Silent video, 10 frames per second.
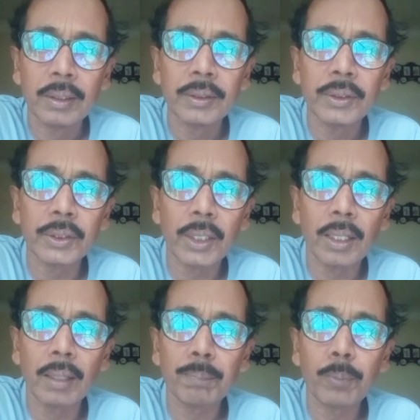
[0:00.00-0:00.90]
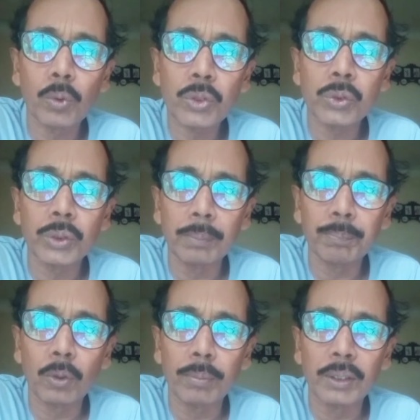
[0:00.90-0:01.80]
যেটা পোস্ট
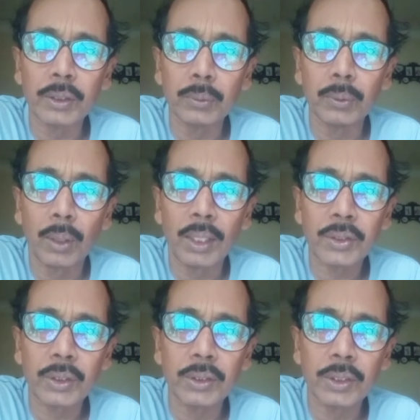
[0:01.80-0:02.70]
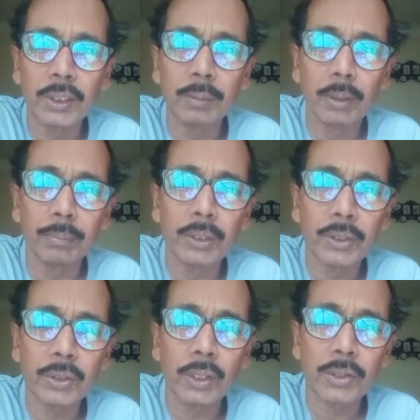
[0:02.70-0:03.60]
ডিপ্লোমা যেগুলো আছে জেনে বা
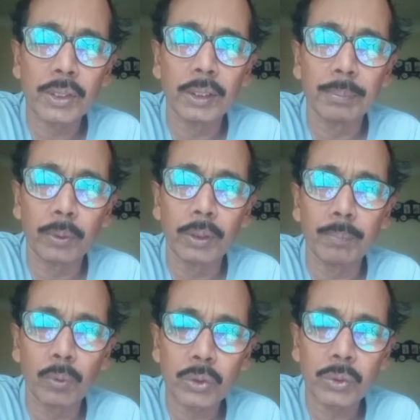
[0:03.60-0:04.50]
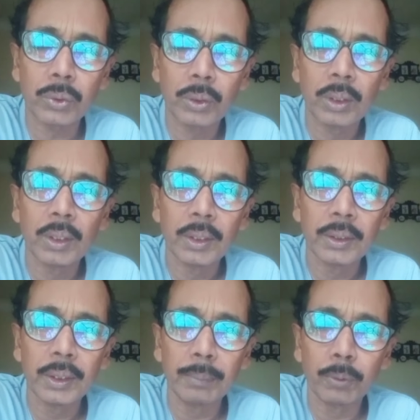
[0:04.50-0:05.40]
বিএসসি নার্সিংয়ের পরে পোস্ট
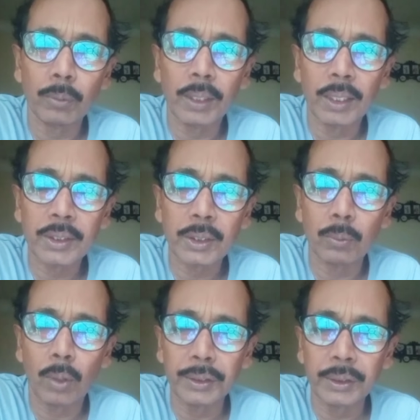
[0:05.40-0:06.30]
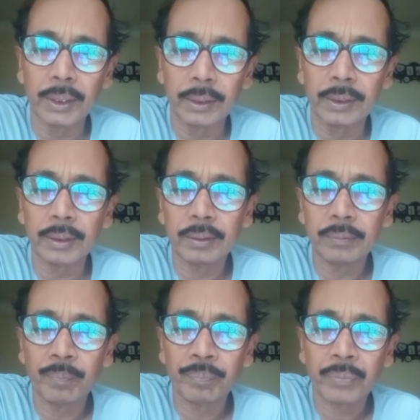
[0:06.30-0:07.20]
ডিপ্লোমা আছে ওয়ান ইয়ারের
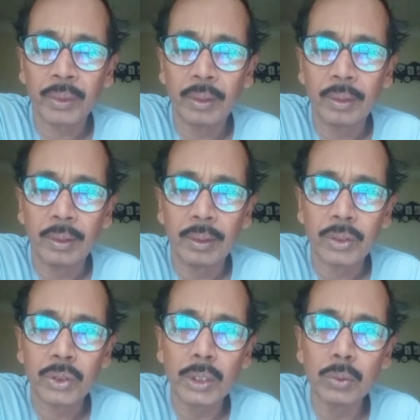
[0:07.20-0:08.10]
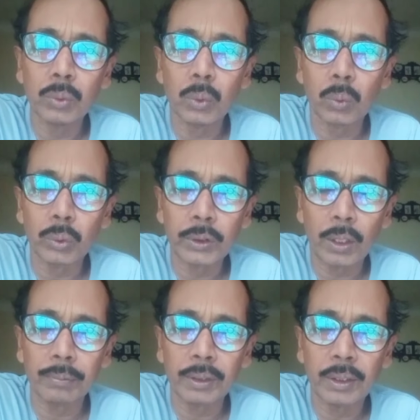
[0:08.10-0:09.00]
সেইগুলো করতে
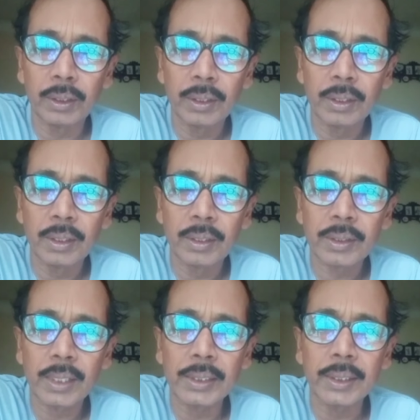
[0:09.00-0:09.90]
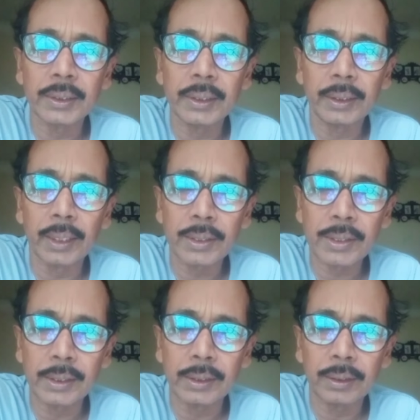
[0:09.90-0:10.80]
হবে সাইকিয়াট্রিক
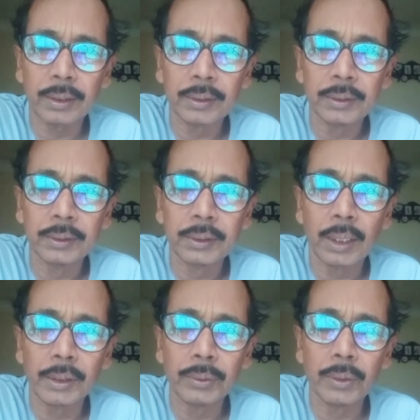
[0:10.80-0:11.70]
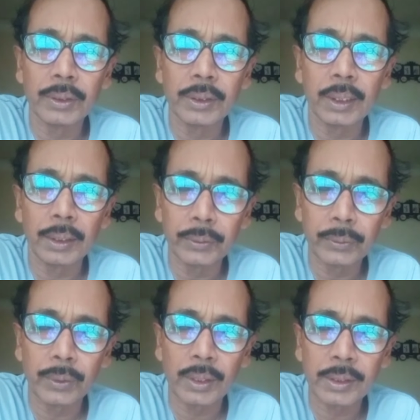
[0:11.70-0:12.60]
নার্সিং কার্ডিওলজি
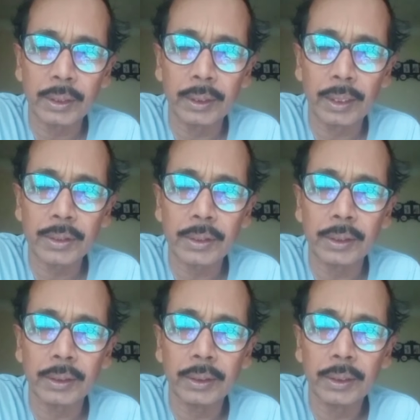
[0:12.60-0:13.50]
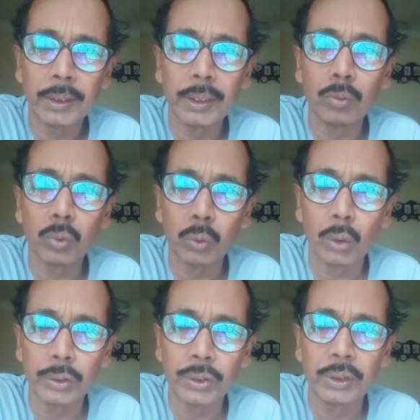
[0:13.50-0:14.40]
কার্ডিওথোরাসিক নার্সিং
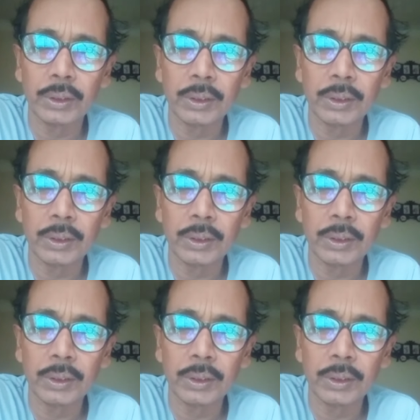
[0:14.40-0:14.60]
নিউরোলজি